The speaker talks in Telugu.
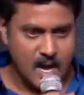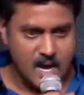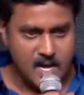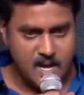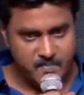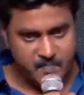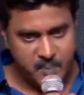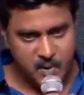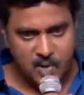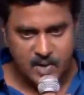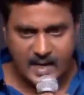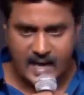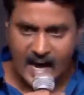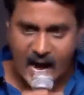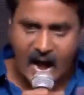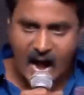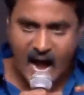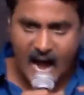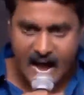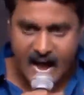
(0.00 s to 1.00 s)
ఎప్పుడు
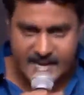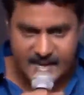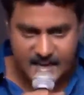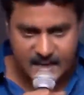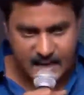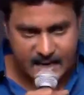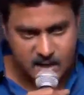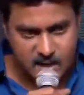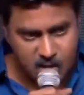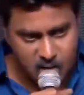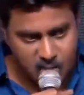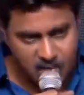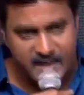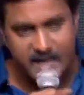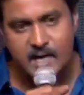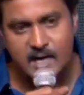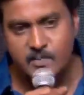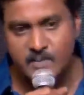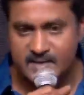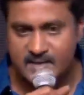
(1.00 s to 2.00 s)
ఆయన కంట్లోకే
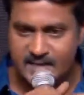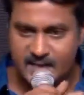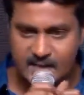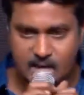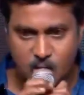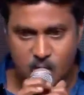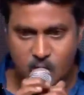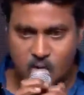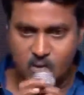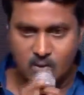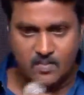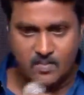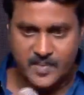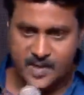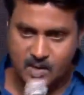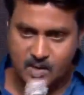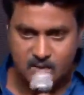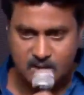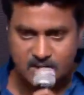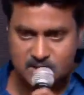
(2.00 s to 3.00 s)
వెళ్ళిపోయేదండి లుక్
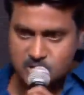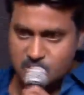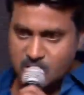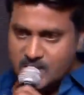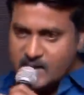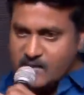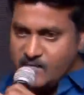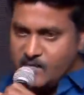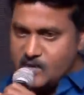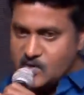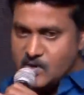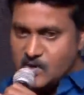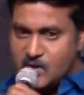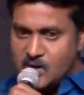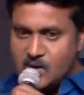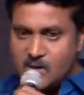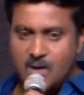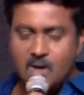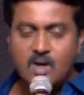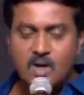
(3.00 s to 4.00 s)
మీరు కూడా చూడండి
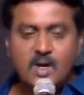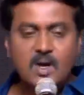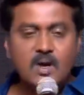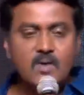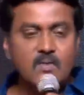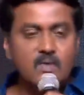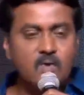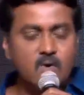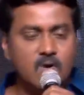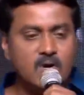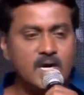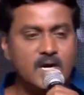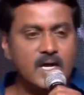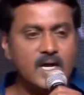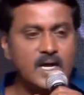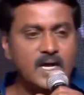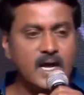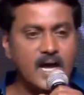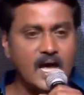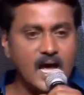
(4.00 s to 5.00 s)
ఫోటోల్లో
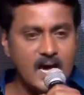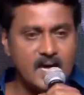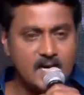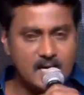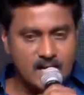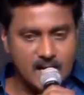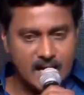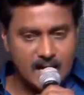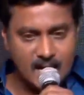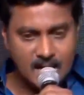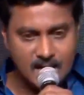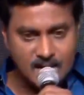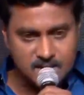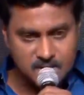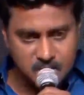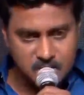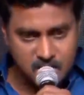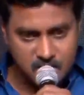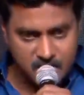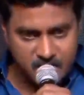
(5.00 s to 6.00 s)
ఓన్లీ ఆయన
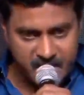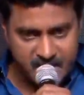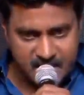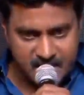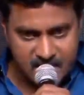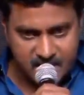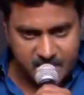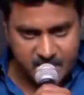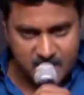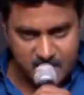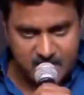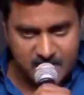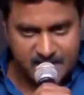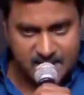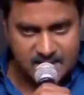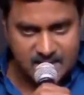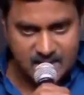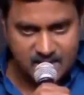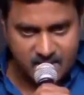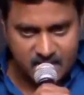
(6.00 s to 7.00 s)
కళ్ళజోడు పెట్టినప్పుడు
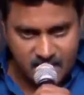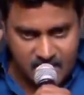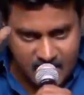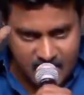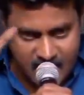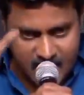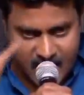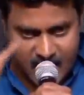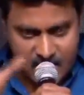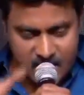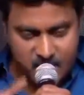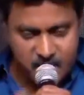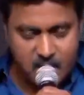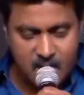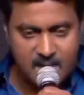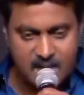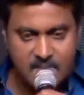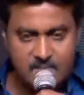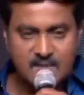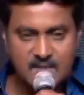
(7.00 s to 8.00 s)
మాత్రమే ఆయన
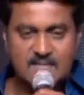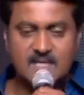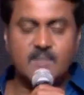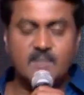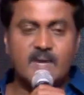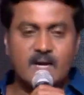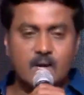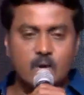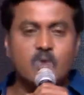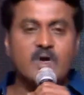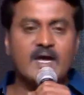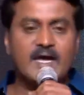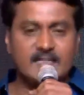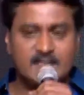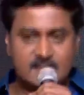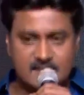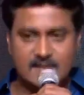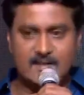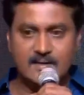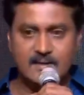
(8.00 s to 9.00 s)
బాడీ మీదకి మన లుక్
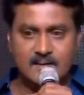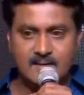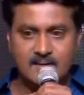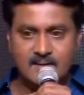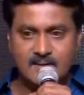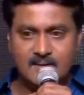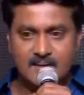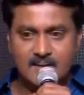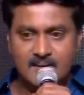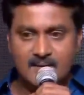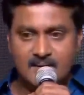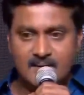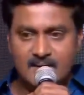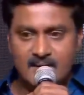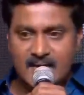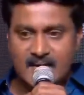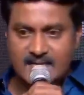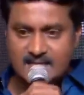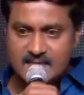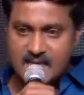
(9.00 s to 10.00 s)
వెళ్తుంది
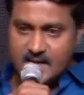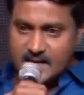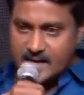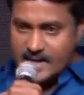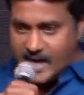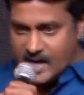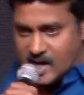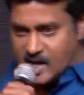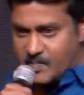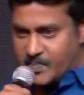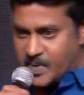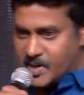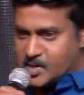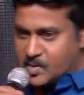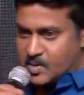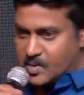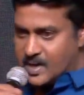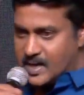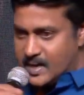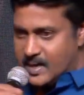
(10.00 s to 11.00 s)
లేదా ఆయన గన్న
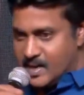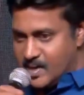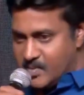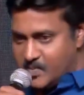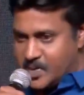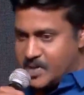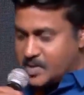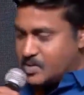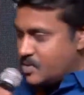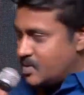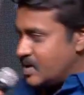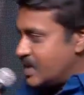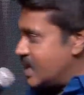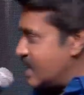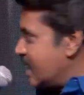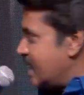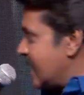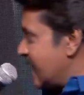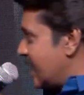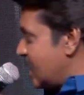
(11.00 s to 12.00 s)
పట్టుకున్నా ఏం పట్టుకున్నా
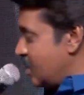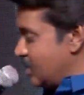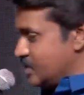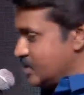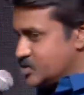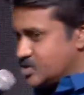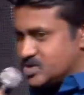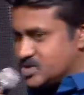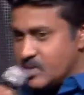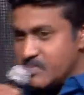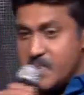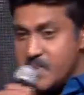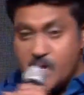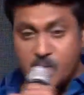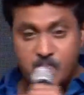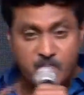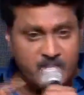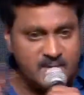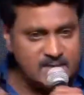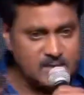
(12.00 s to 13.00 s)
గన్నలోంచి వచ్చే
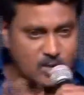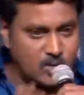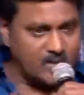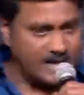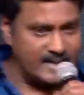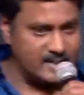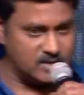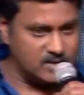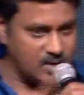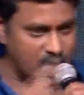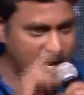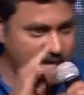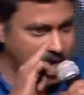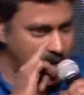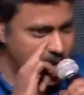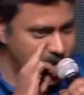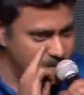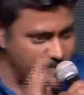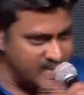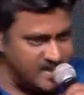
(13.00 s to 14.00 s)
మెరుపు మీదకి కూడా వెళ్దాం ఆ
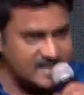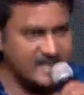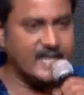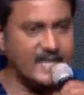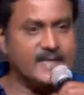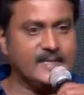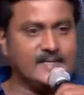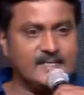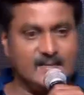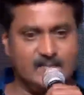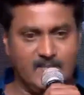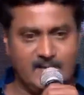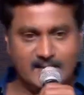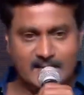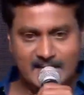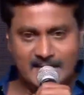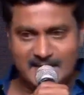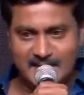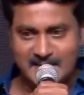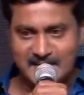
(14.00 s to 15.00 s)
కళ్ళు మీదకే వెళ్తుంది మనది